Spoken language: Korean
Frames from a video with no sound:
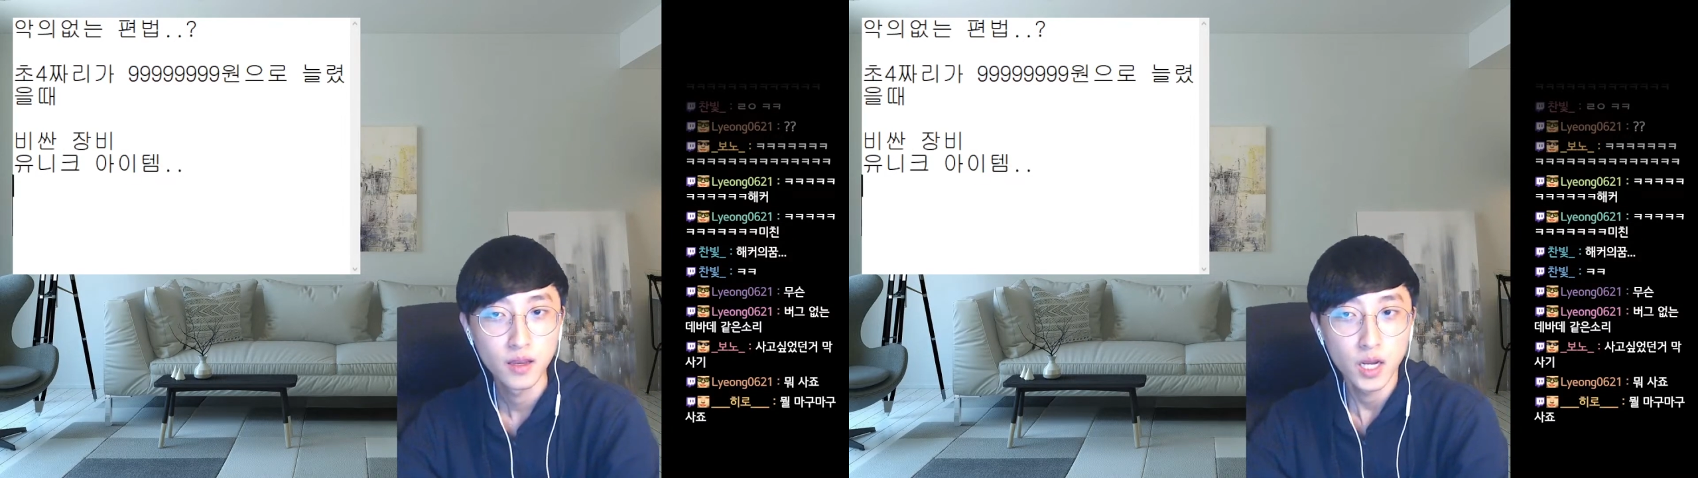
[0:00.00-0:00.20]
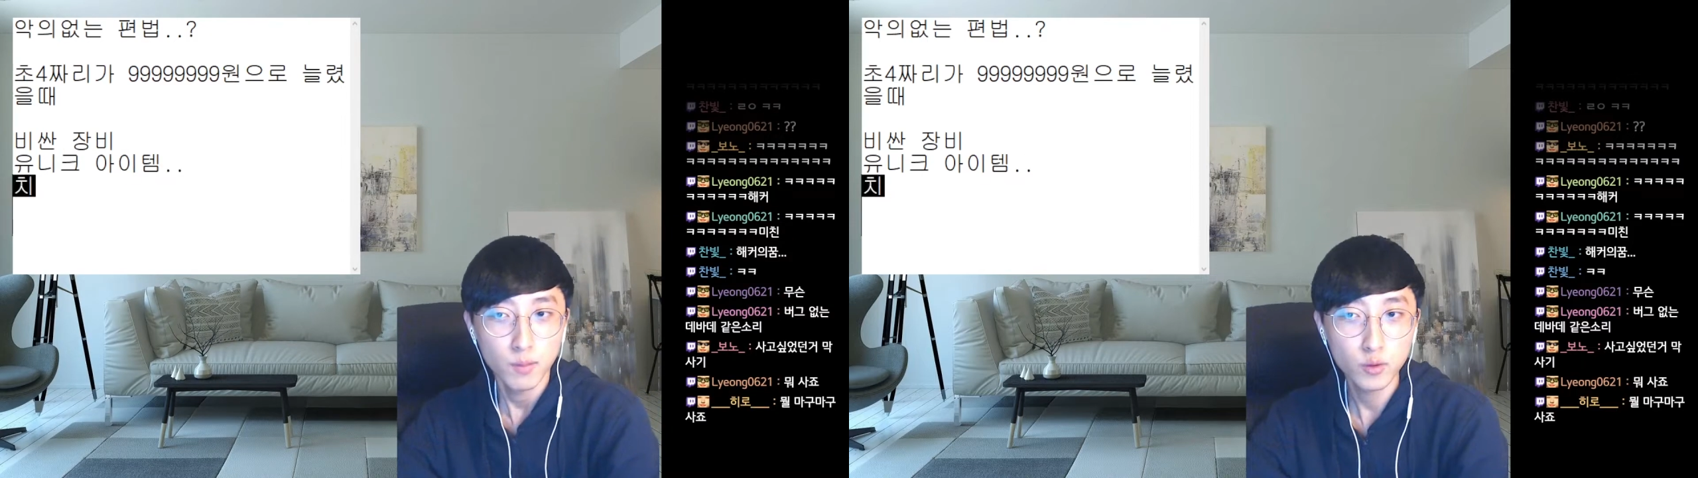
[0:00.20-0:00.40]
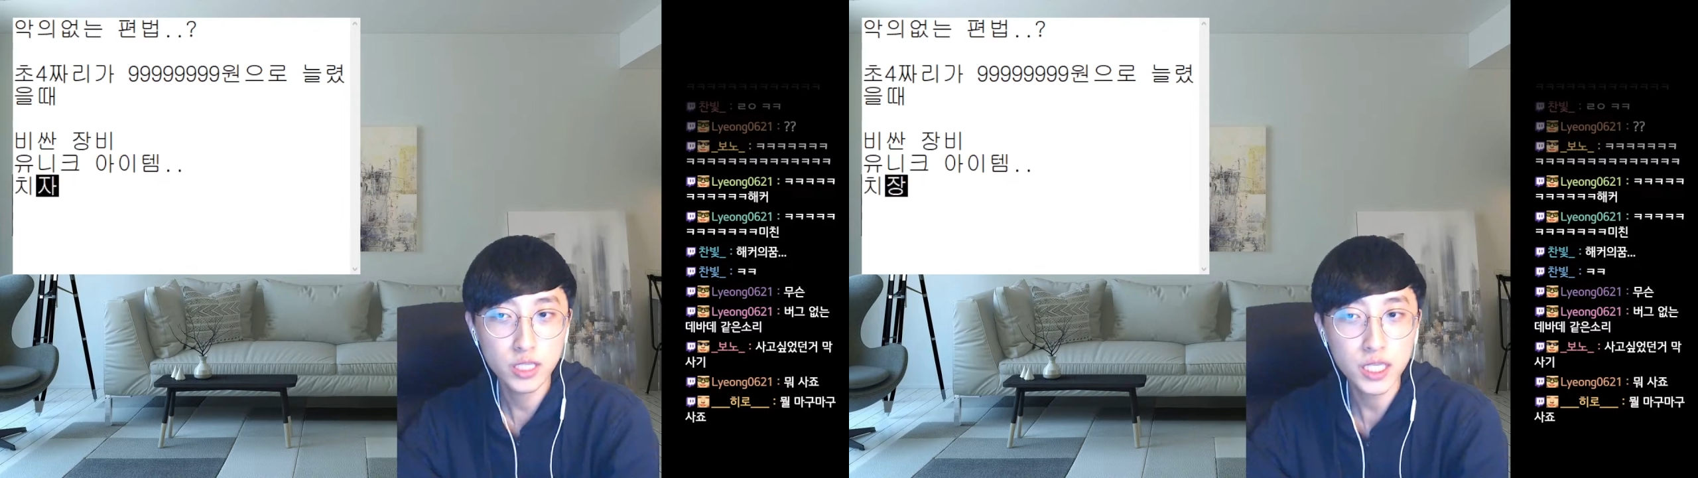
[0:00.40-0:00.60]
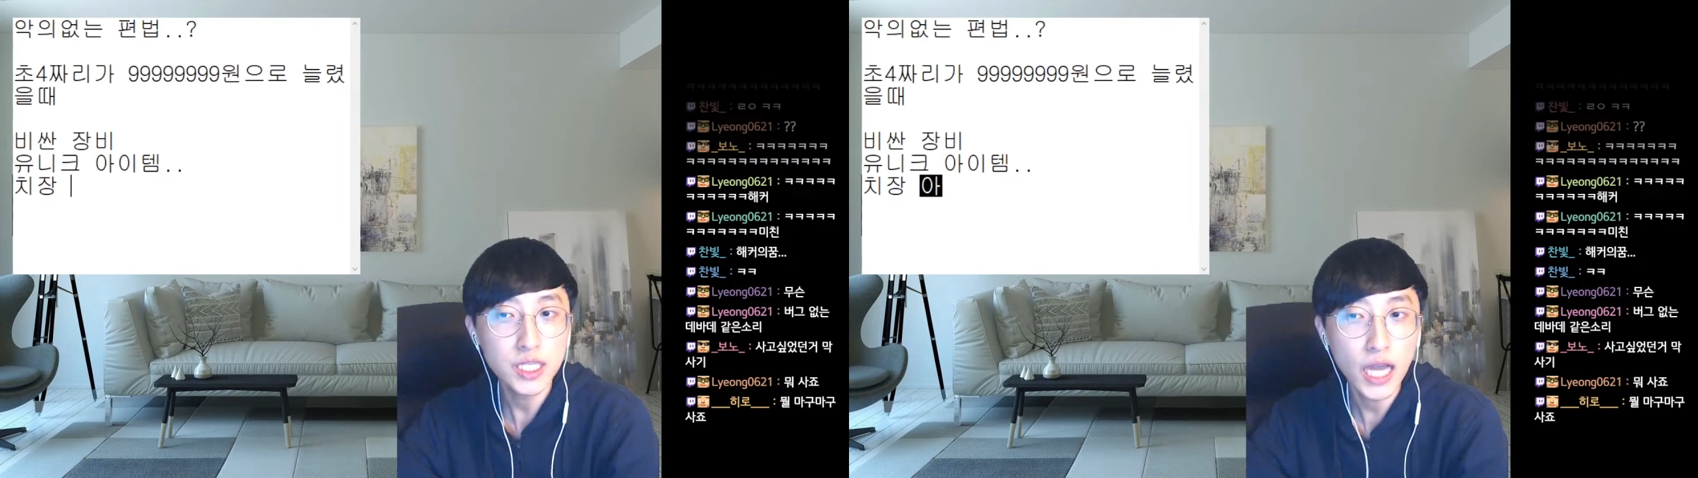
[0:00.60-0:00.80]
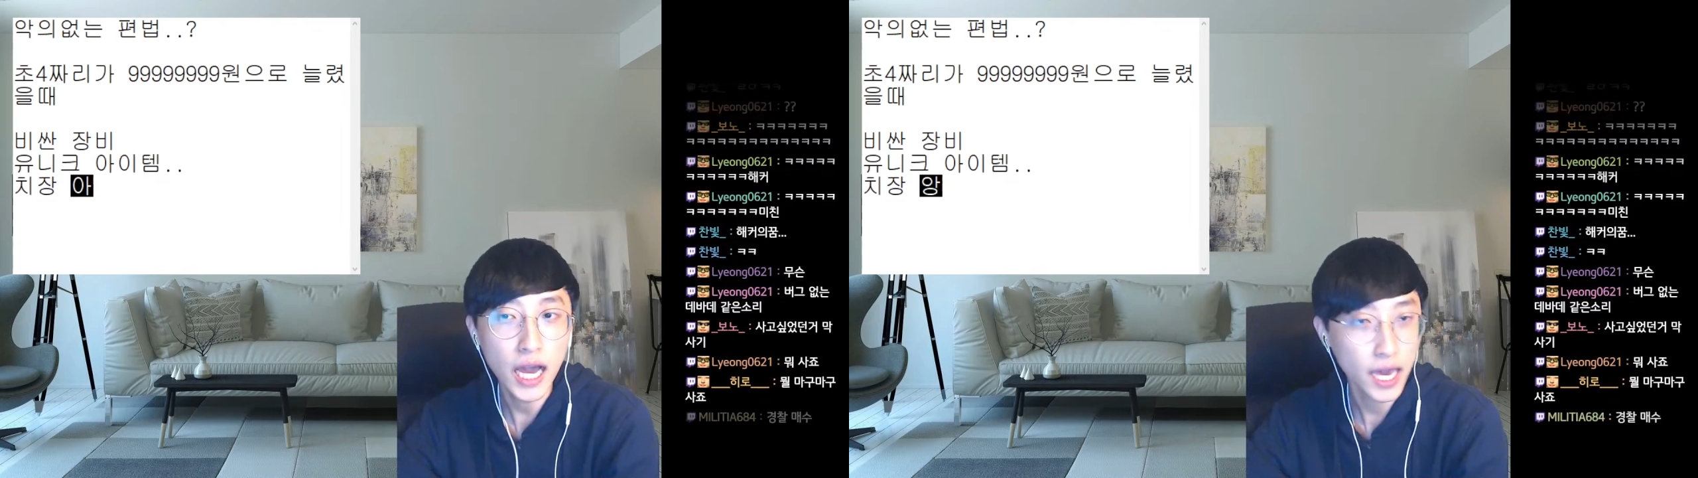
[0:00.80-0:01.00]

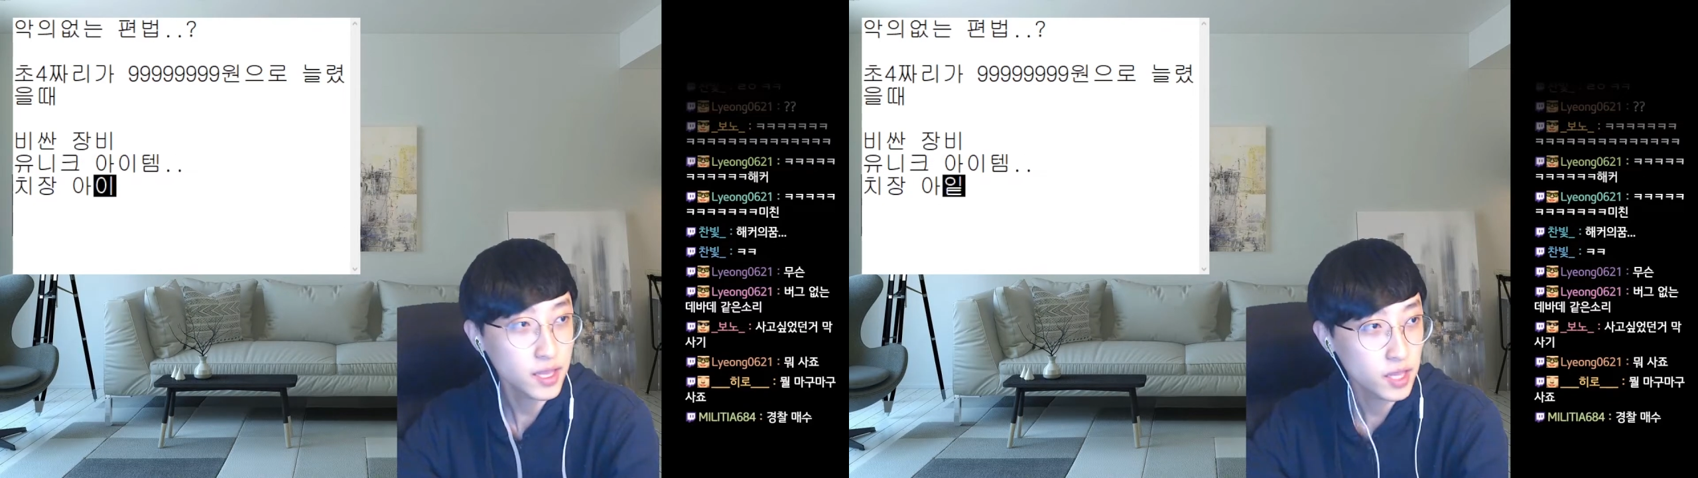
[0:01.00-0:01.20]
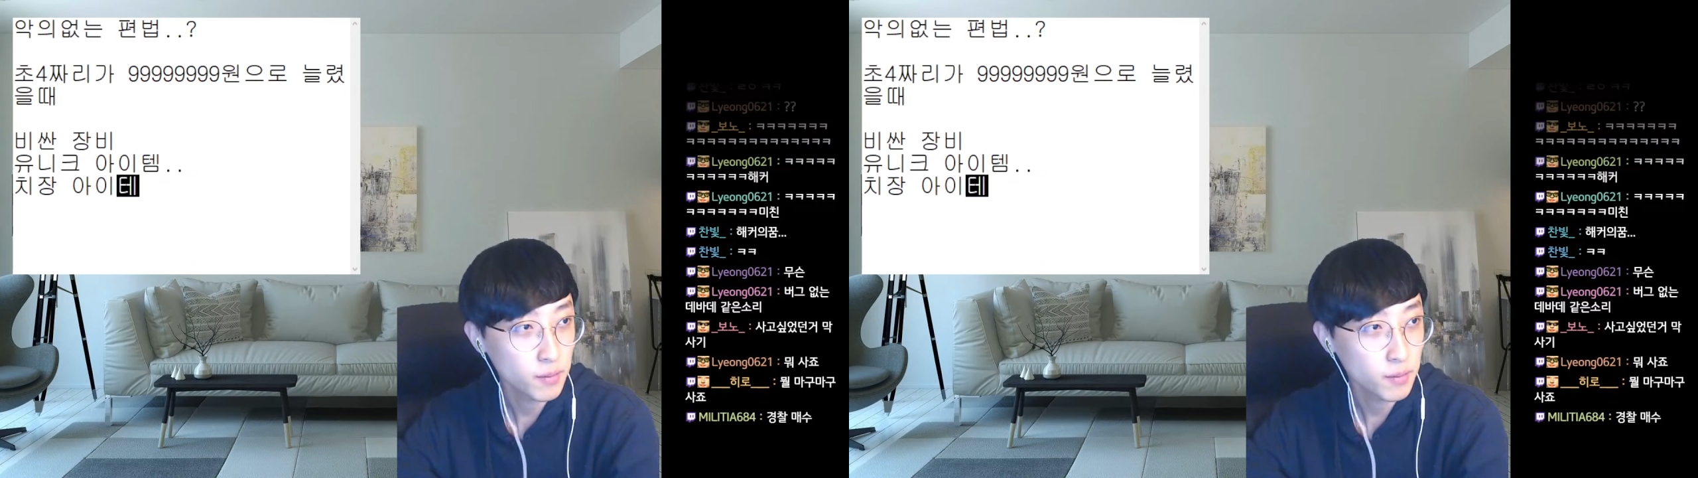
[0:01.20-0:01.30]
뭐치장 아이템